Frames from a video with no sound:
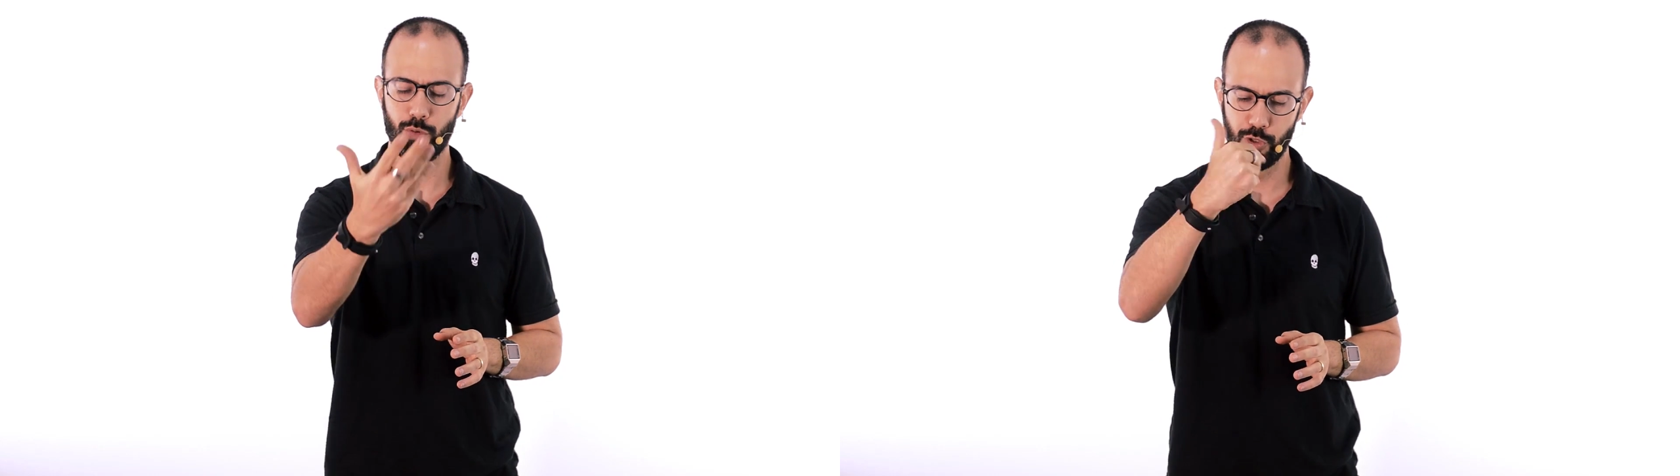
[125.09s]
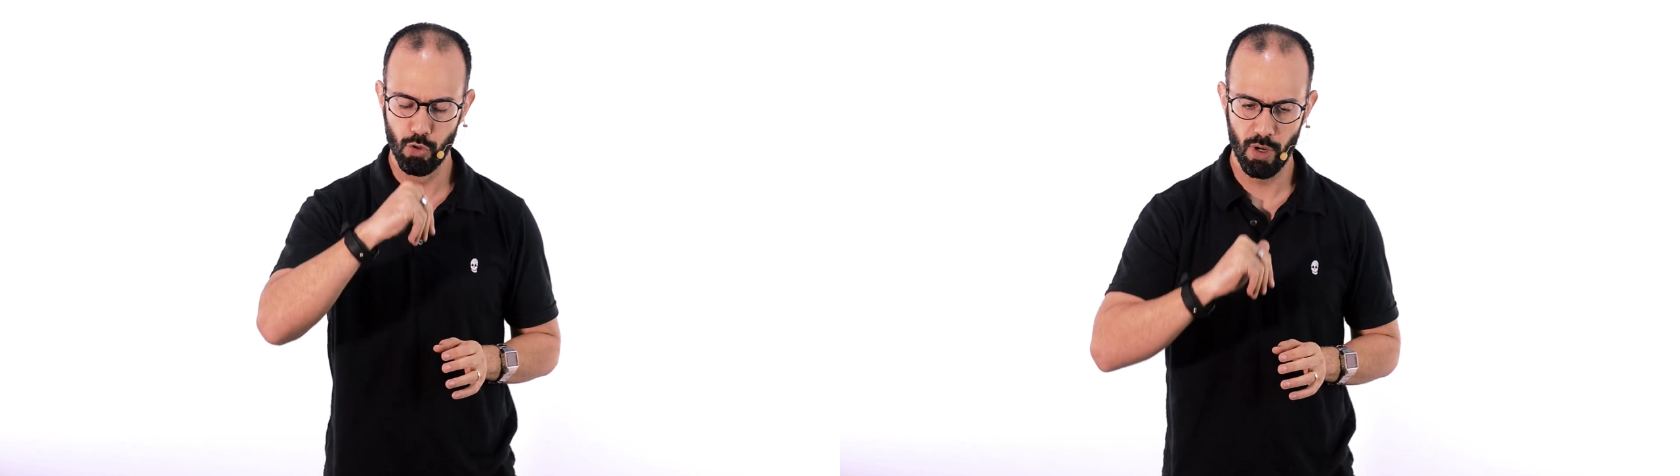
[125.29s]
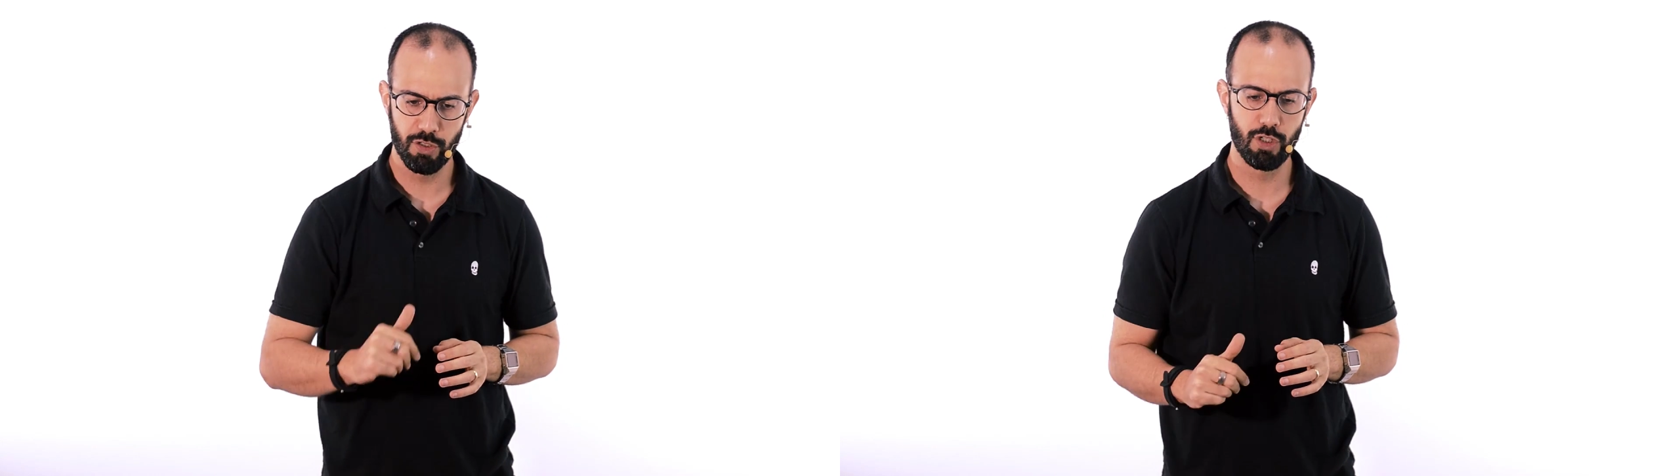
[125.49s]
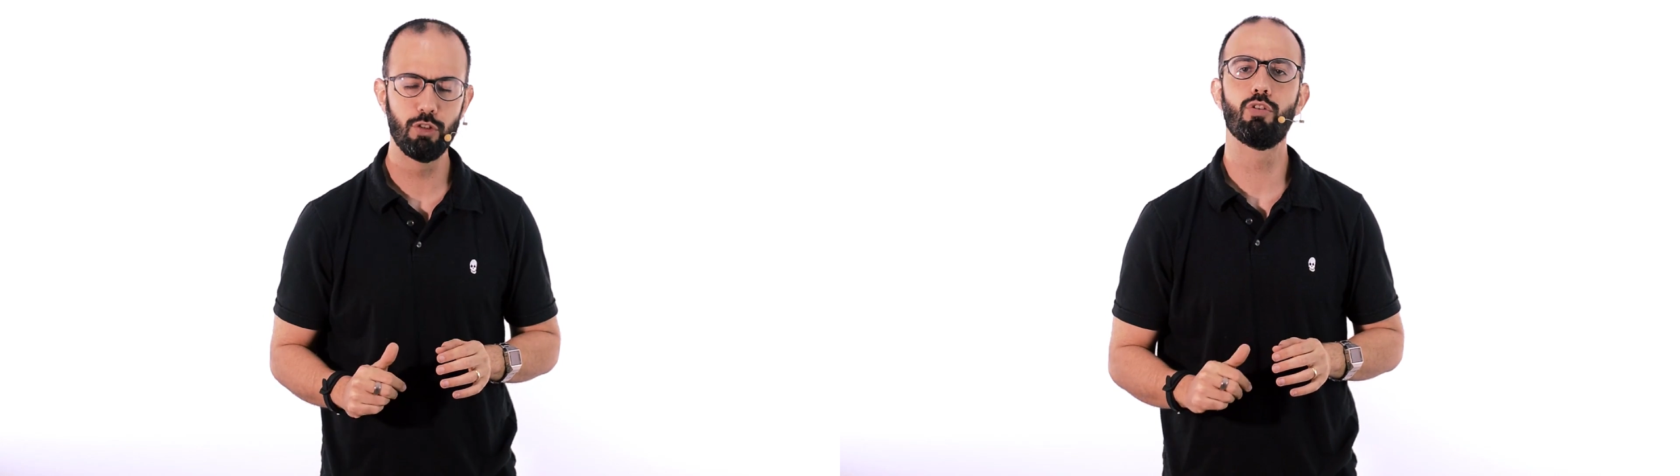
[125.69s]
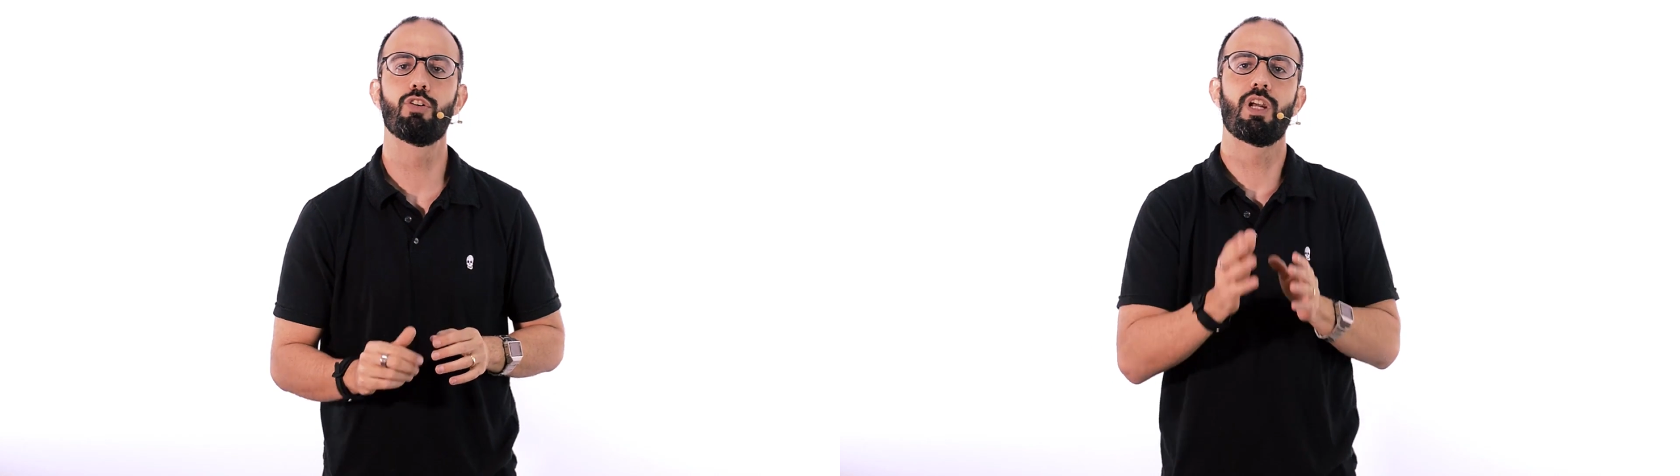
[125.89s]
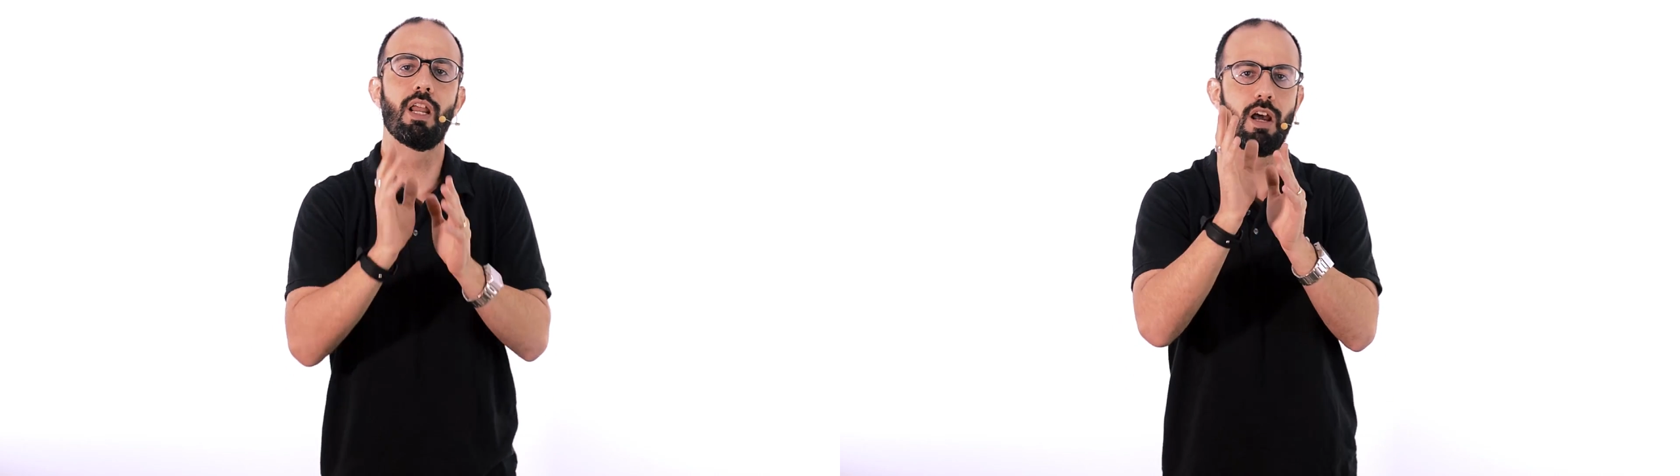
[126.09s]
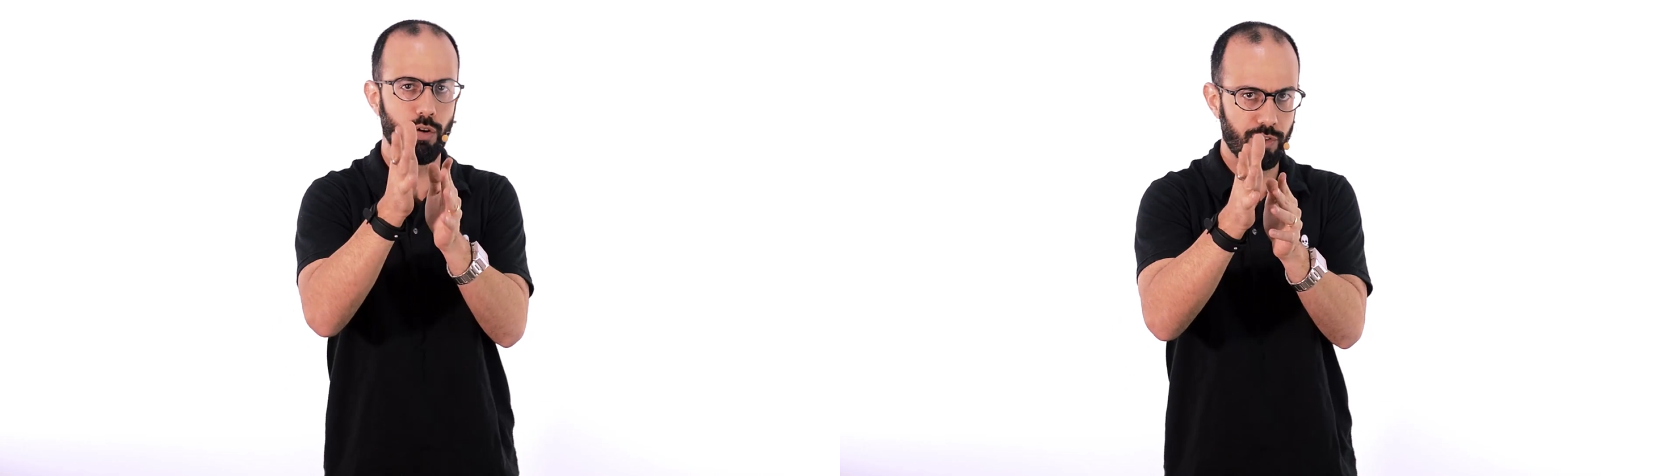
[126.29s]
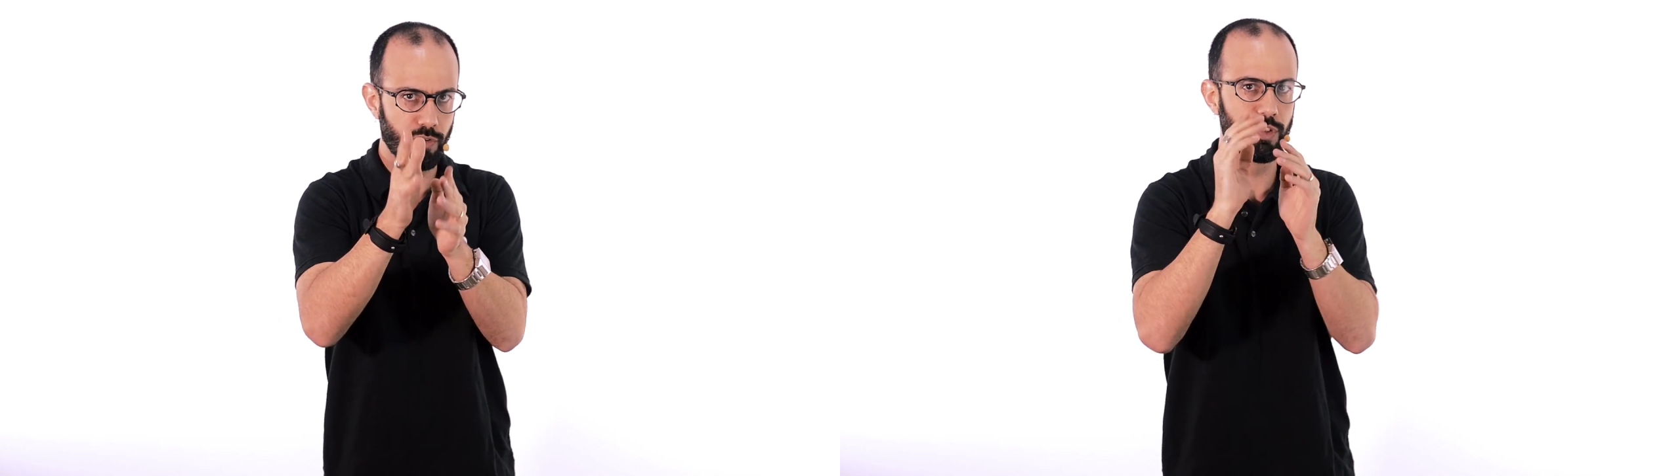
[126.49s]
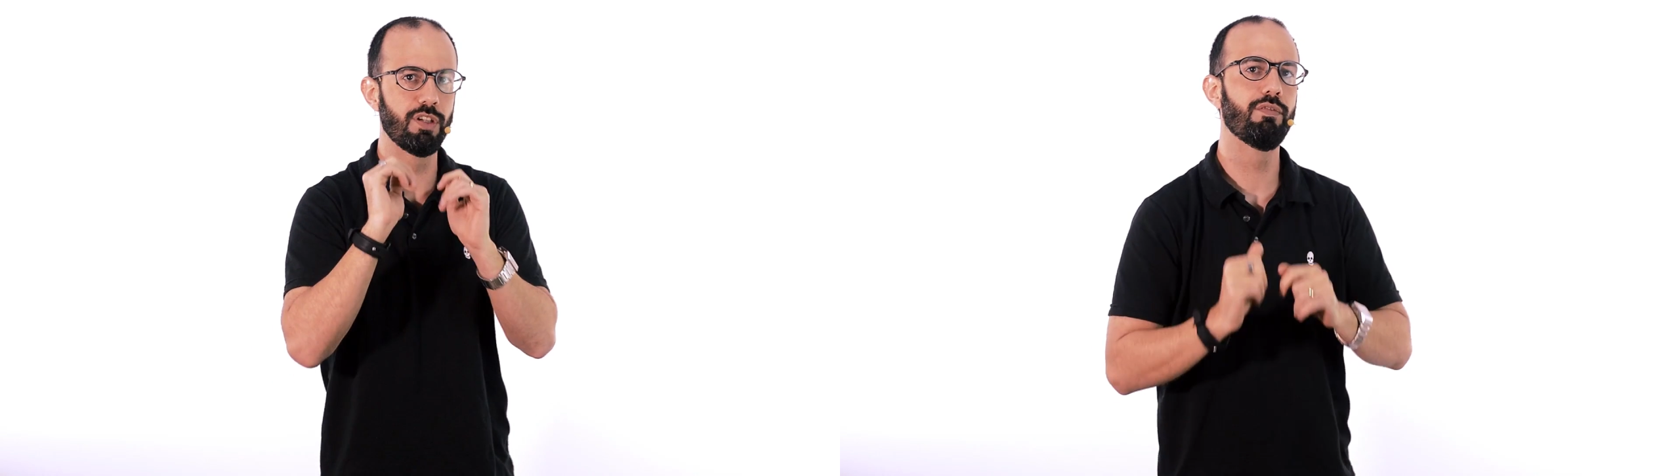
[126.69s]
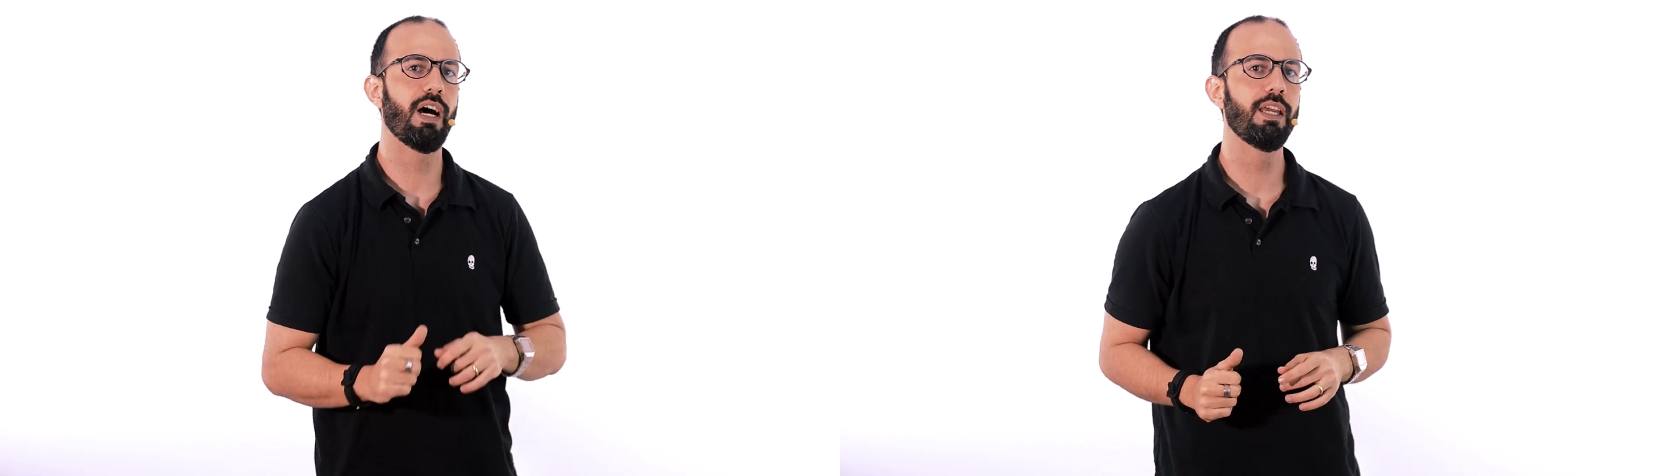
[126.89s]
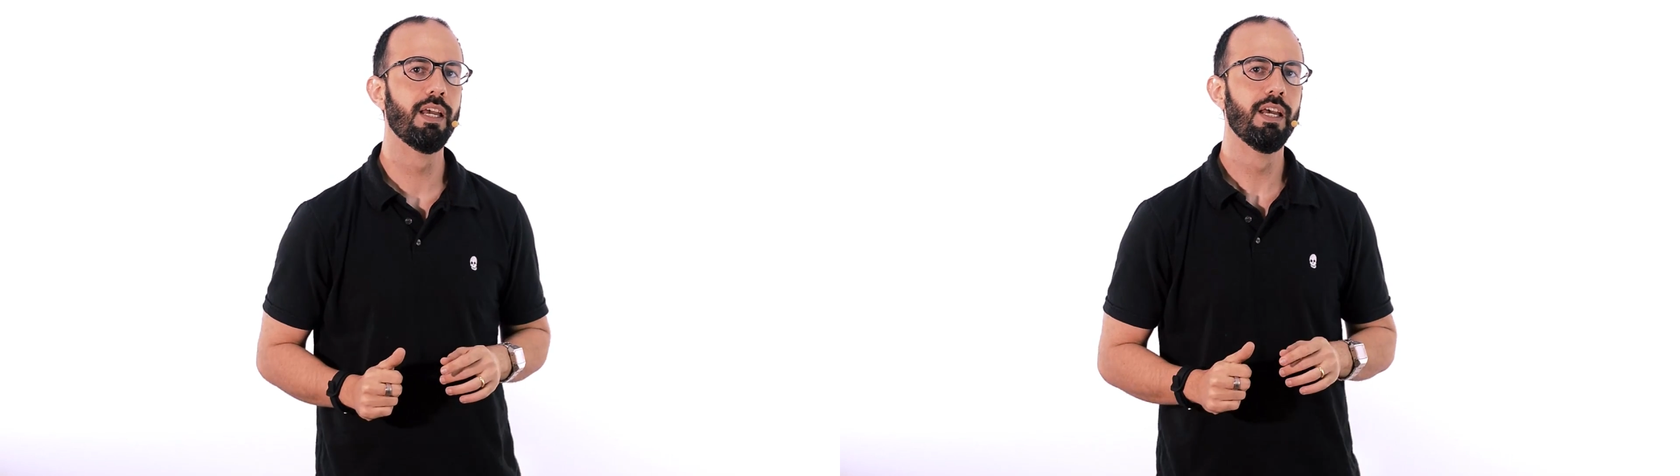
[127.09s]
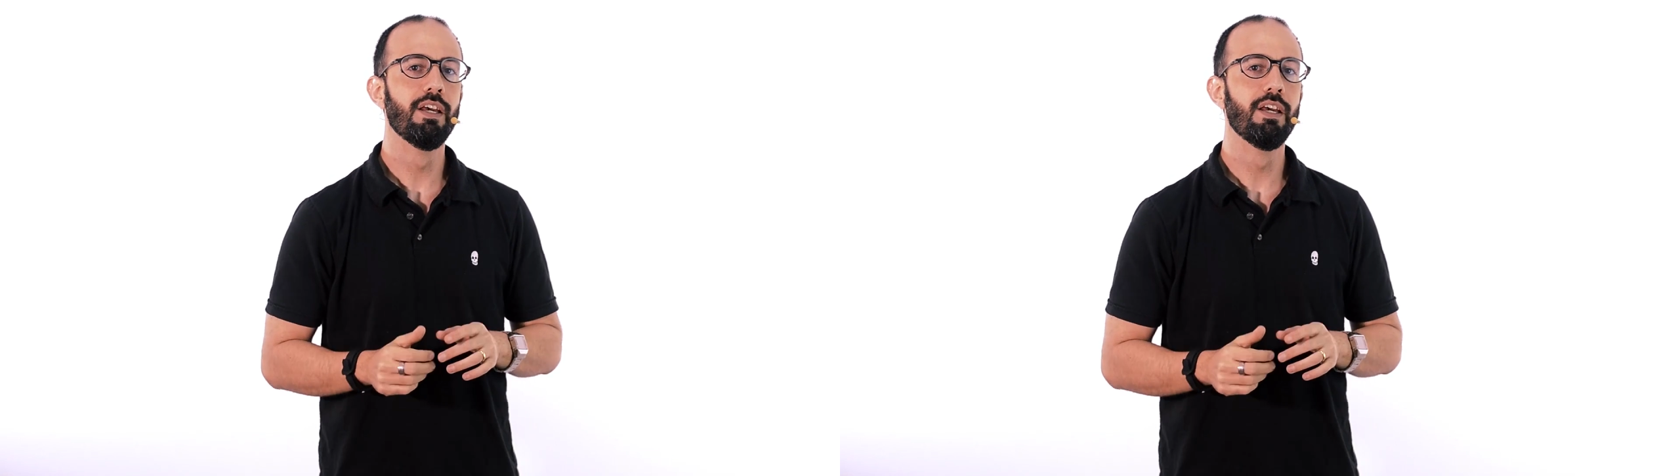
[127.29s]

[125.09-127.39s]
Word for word: continue assistindo o nosso canal que você vai,